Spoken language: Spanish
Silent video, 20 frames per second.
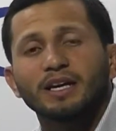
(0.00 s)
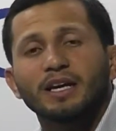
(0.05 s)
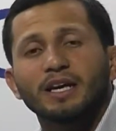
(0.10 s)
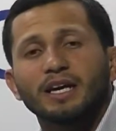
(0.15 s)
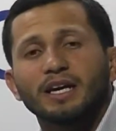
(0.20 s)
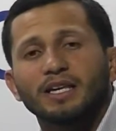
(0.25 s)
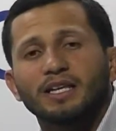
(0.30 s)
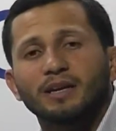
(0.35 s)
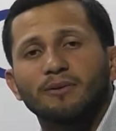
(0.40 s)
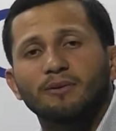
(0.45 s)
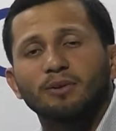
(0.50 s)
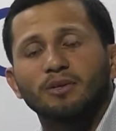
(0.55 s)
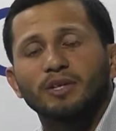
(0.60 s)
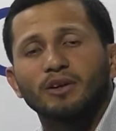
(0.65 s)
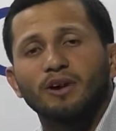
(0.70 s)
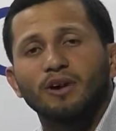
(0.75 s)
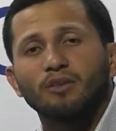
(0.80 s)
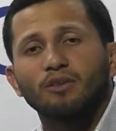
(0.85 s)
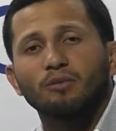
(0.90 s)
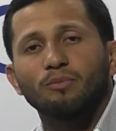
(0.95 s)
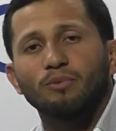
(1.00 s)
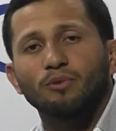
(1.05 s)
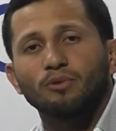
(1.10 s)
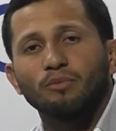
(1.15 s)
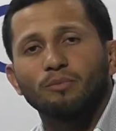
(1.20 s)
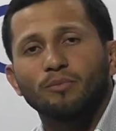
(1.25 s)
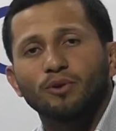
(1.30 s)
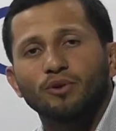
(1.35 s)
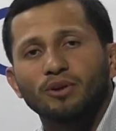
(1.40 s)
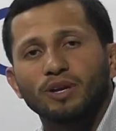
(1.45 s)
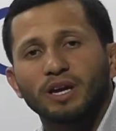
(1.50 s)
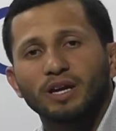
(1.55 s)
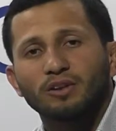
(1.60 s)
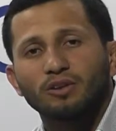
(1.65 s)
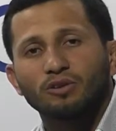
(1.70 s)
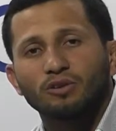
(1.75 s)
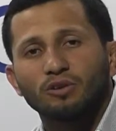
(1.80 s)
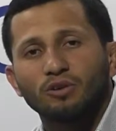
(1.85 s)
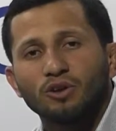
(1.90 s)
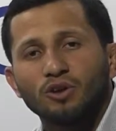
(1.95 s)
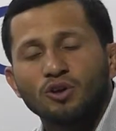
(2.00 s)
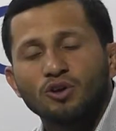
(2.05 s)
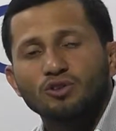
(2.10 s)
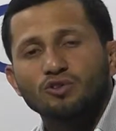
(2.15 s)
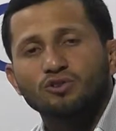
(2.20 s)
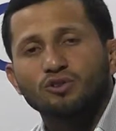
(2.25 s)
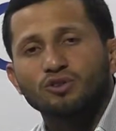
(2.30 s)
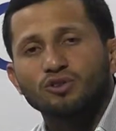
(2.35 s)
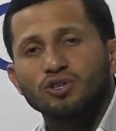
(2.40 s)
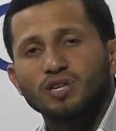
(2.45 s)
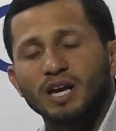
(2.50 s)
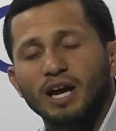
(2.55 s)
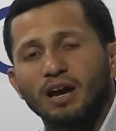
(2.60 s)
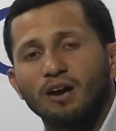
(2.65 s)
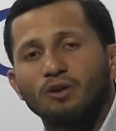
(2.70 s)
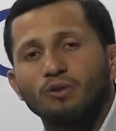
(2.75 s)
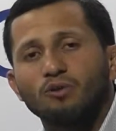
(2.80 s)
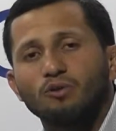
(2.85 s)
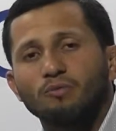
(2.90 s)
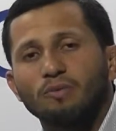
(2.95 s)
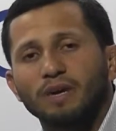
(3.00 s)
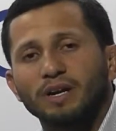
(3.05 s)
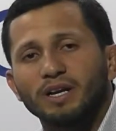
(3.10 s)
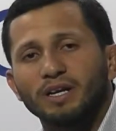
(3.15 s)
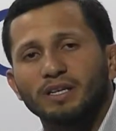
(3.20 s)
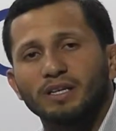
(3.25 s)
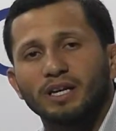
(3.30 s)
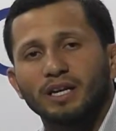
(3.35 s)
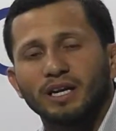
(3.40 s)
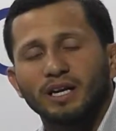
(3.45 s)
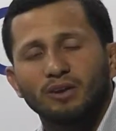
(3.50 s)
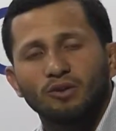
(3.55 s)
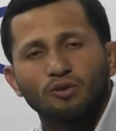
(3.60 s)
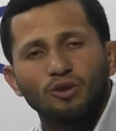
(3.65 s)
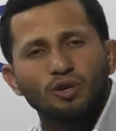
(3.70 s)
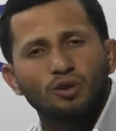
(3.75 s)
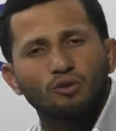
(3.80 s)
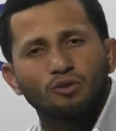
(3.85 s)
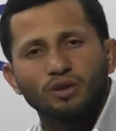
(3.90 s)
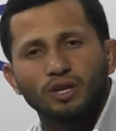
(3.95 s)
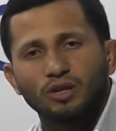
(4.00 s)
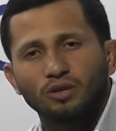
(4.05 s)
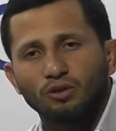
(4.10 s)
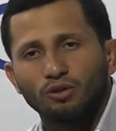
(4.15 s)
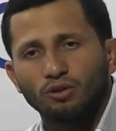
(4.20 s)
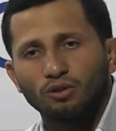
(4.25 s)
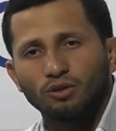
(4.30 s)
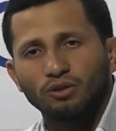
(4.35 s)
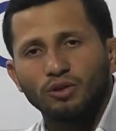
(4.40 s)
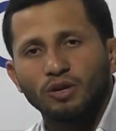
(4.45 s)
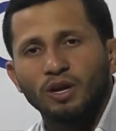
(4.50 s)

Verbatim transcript: estamos trabajando por un proyecto social, humanista, que nos incluye a todos.